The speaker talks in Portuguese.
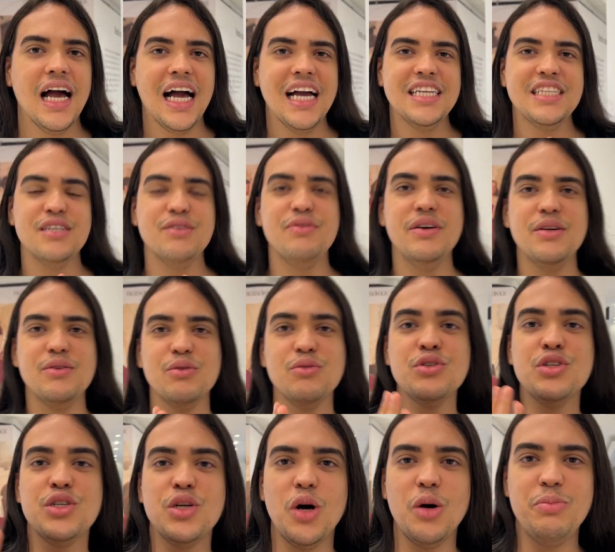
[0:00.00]
A gente veio num
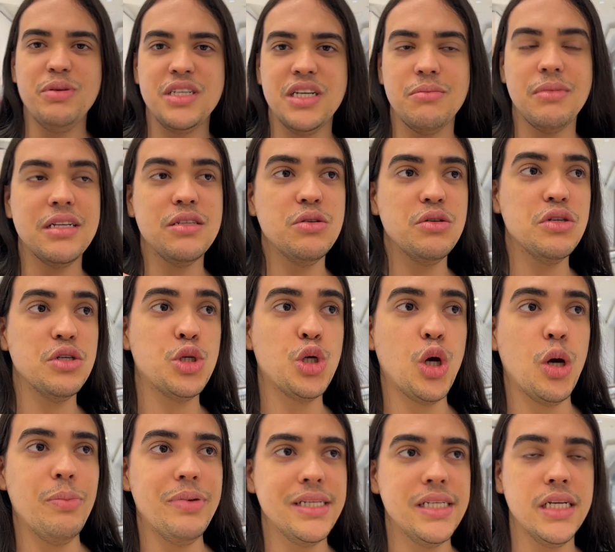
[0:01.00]
shopping chamado
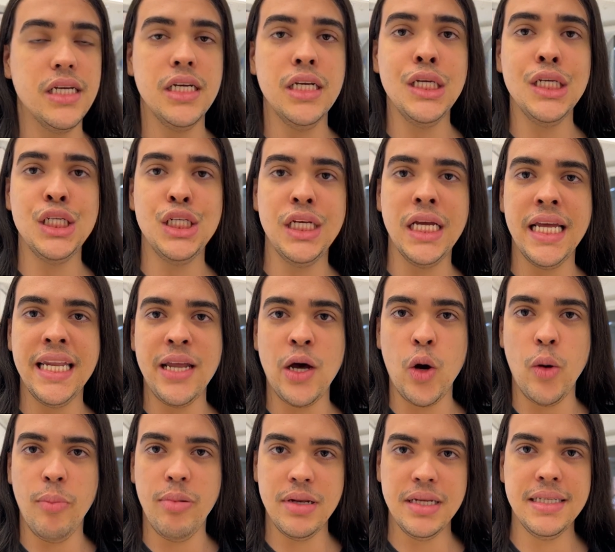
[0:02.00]
Shopping de
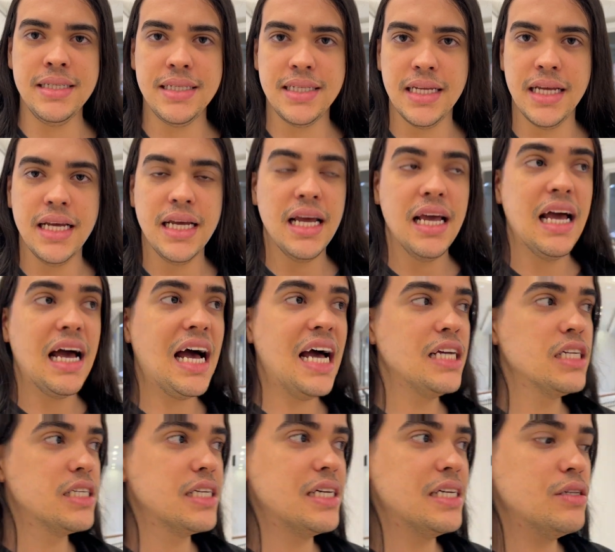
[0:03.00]
Higienópolis,
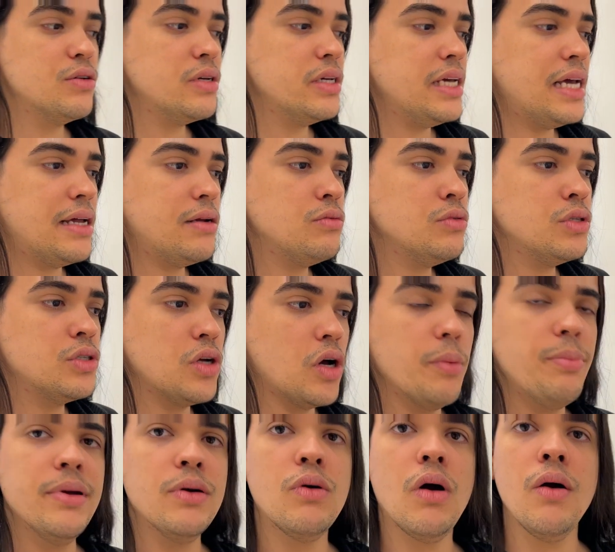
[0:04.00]
achando que Pátio, era um é?
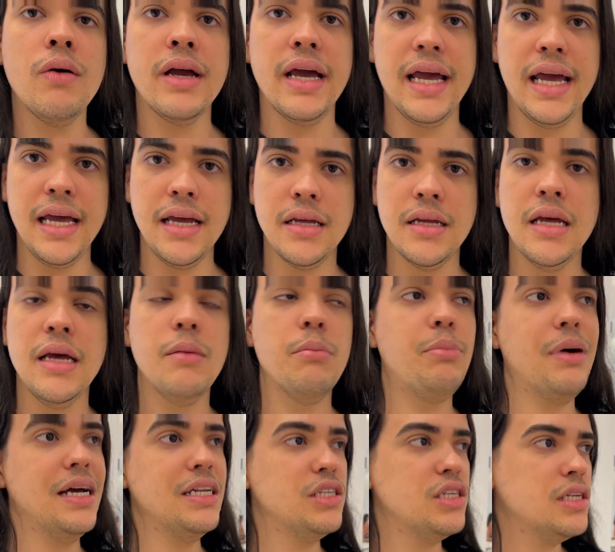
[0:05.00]
shopping qualquer. É.
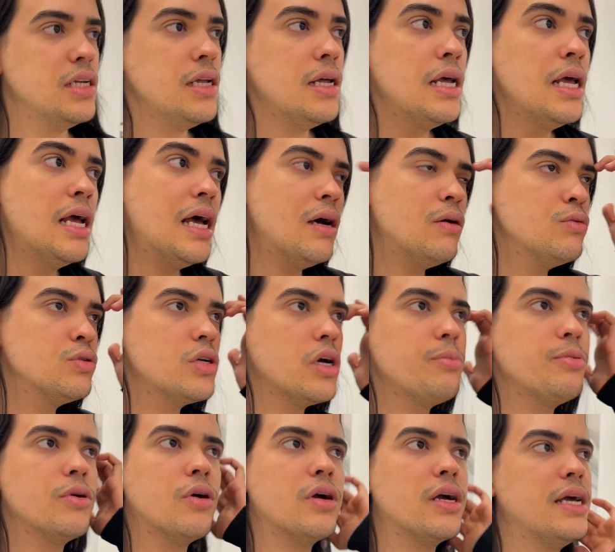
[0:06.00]
Pátio, é um
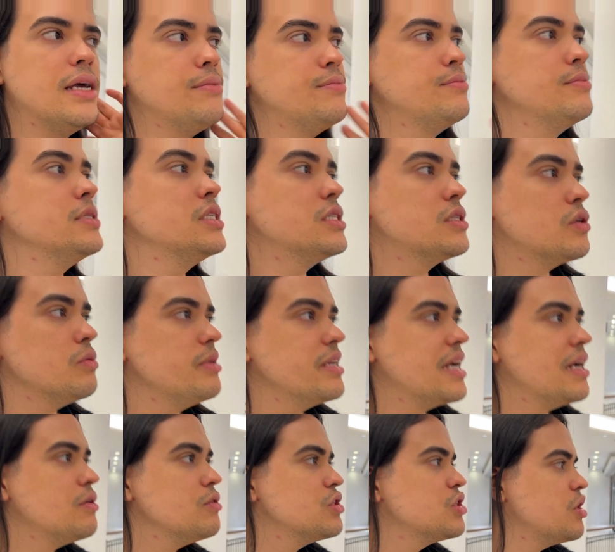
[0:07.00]
shopping qualquer. Descobri que
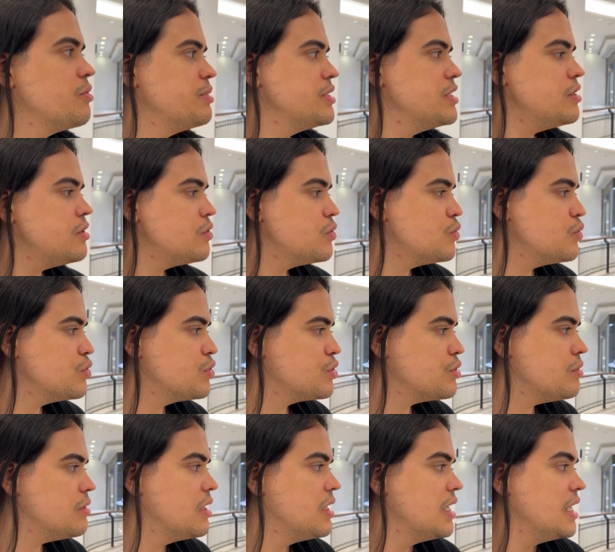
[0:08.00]
era um shopping de luxo.
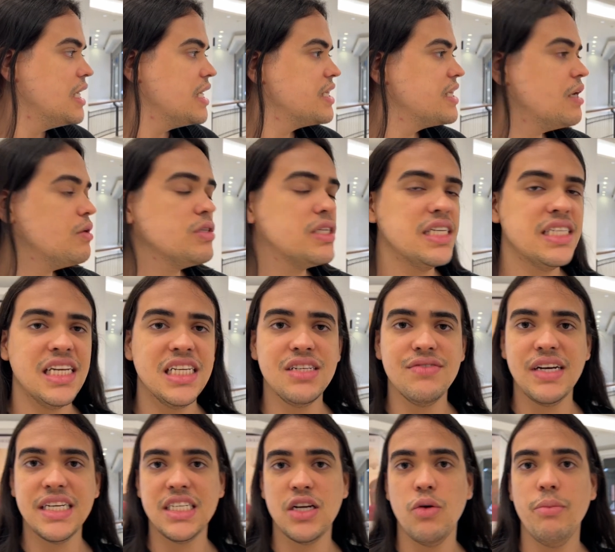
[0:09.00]
Não sei se a gente
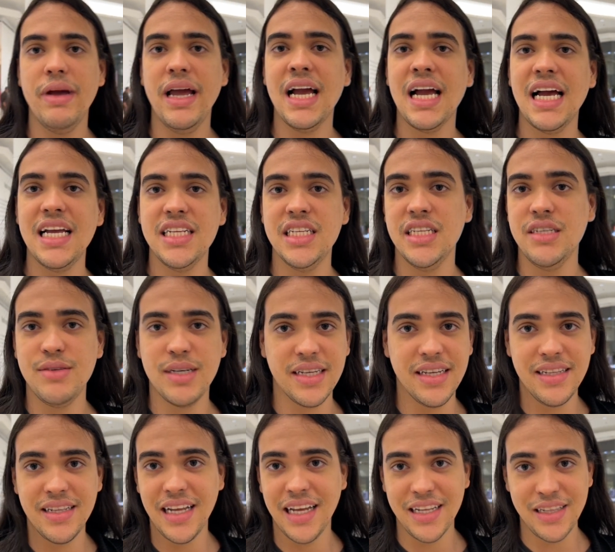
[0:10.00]
vai achar um mercadinho aqui
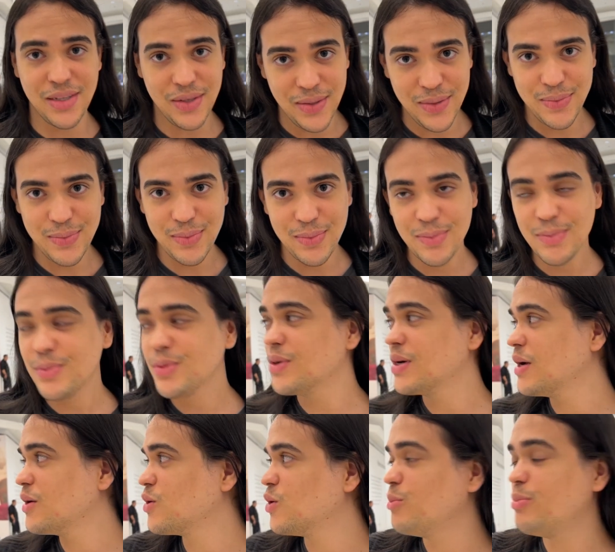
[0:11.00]
dentro. Ou seja...
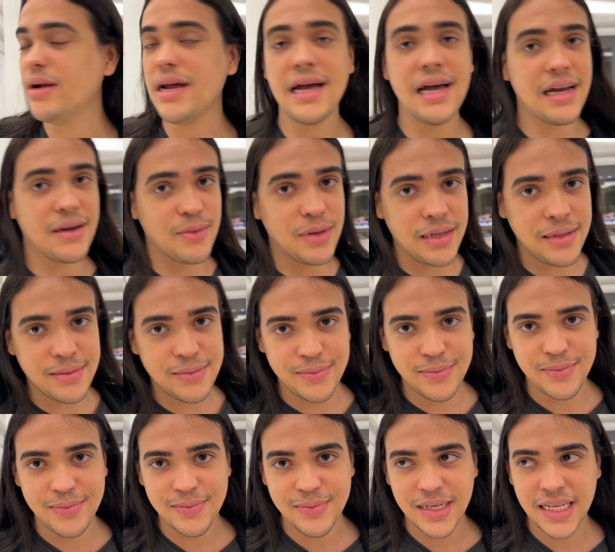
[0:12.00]
quero comprar água.
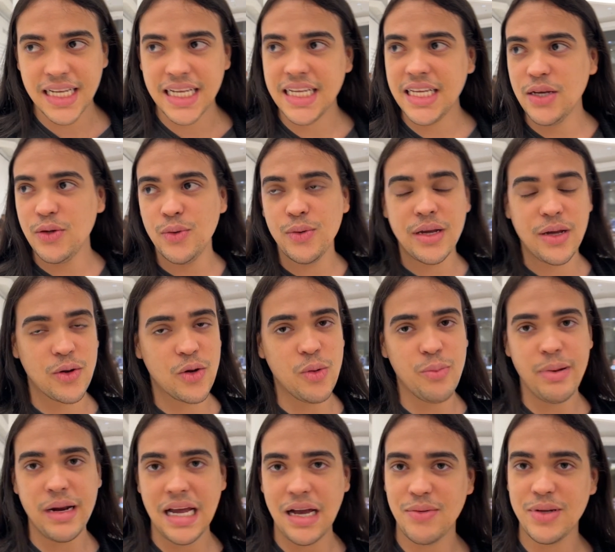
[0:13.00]
E eu não quero
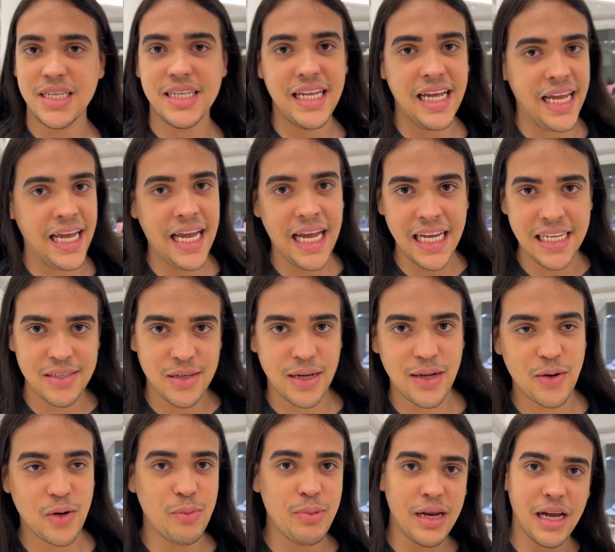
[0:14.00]
comprar água de 10 reais, eu
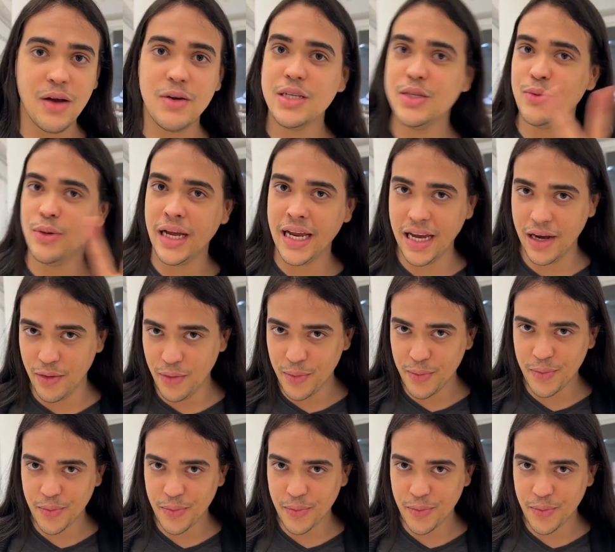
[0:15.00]
quero comprar água de um real.